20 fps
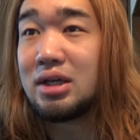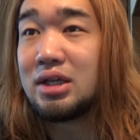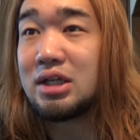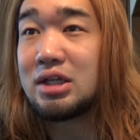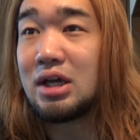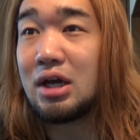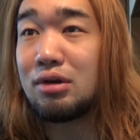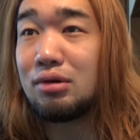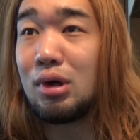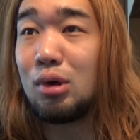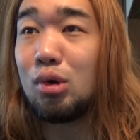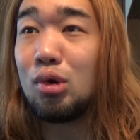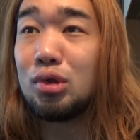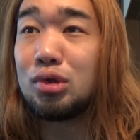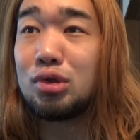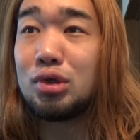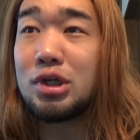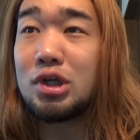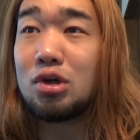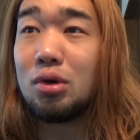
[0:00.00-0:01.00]
ヒカルは
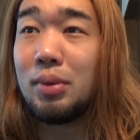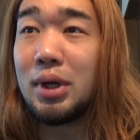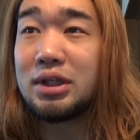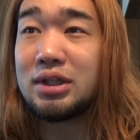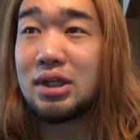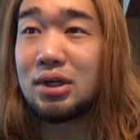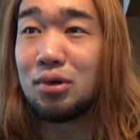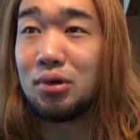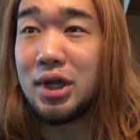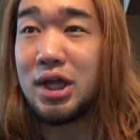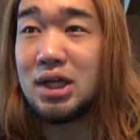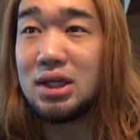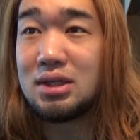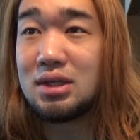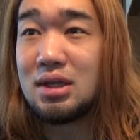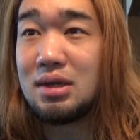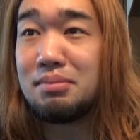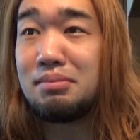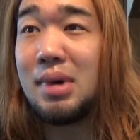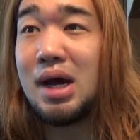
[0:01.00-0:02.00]
本当に困った子ね。
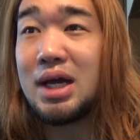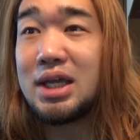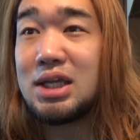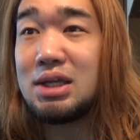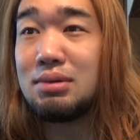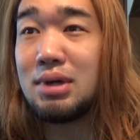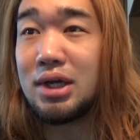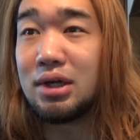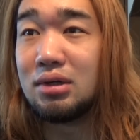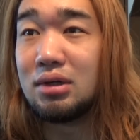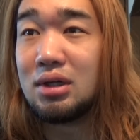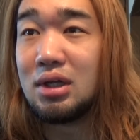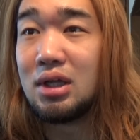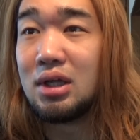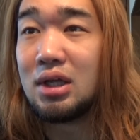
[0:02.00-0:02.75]
まあいいわよ。